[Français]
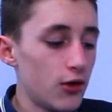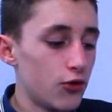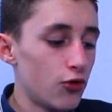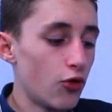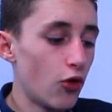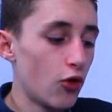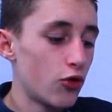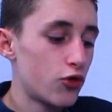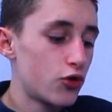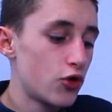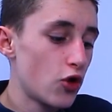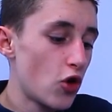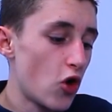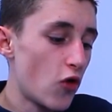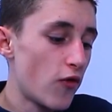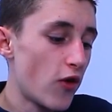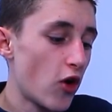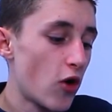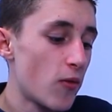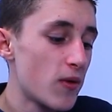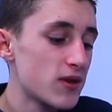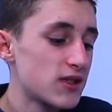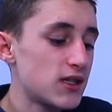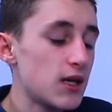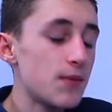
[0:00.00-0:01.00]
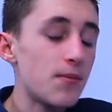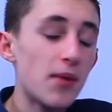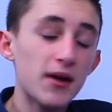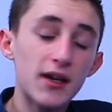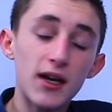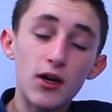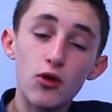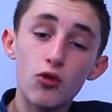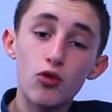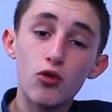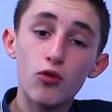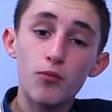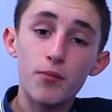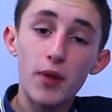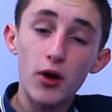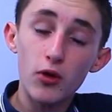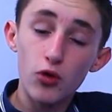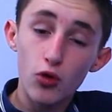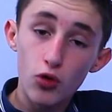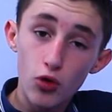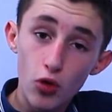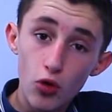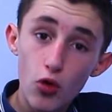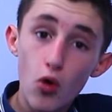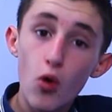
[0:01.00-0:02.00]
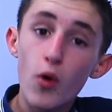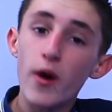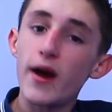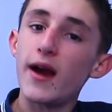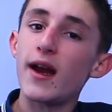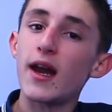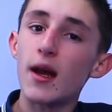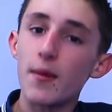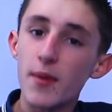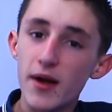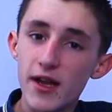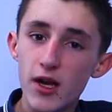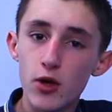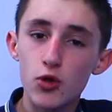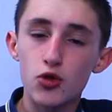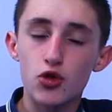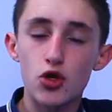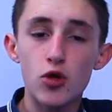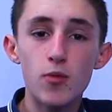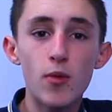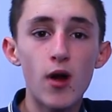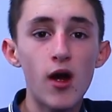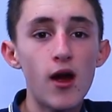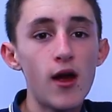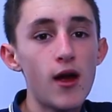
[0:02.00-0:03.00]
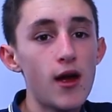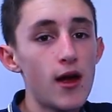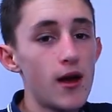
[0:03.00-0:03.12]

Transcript: Donc euh, on va commencer par, la, par le logo et la bannière YouTube.